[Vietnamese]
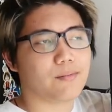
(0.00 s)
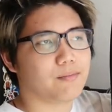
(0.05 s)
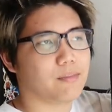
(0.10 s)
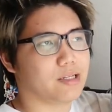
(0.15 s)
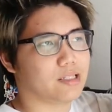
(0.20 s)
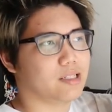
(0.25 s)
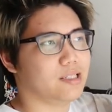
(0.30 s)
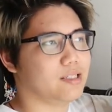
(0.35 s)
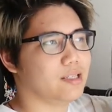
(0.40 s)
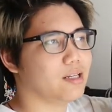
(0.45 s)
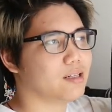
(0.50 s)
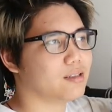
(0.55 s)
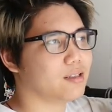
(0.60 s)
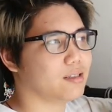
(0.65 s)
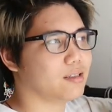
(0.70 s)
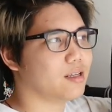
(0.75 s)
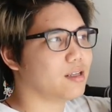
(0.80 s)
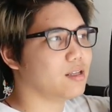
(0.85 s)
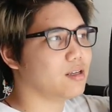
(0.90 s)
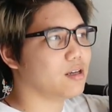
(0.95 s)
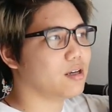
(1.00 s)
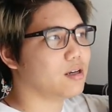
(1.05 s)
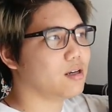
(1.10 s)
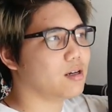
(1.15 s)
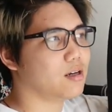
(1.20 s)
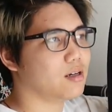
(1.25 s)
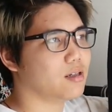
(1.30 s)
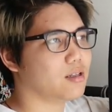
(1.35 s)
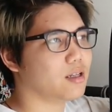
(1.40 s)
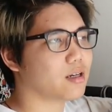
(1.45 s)
Mình thì rất là thích những cái
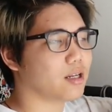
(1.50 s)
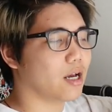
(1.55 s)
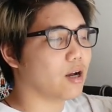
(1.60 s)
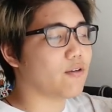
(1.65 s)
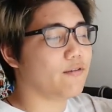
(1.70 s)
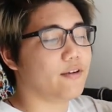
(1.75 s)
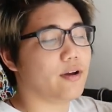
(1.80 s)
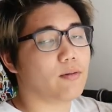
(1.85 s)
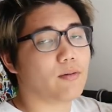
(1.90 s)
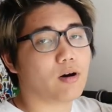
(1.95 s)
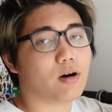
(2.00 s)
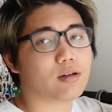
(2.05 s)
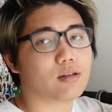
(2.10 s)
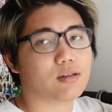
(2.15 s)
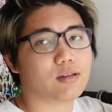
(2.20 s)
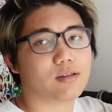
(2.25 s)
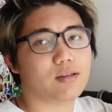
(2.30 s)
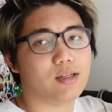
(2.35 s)
uh, thiết kế của Fear of God,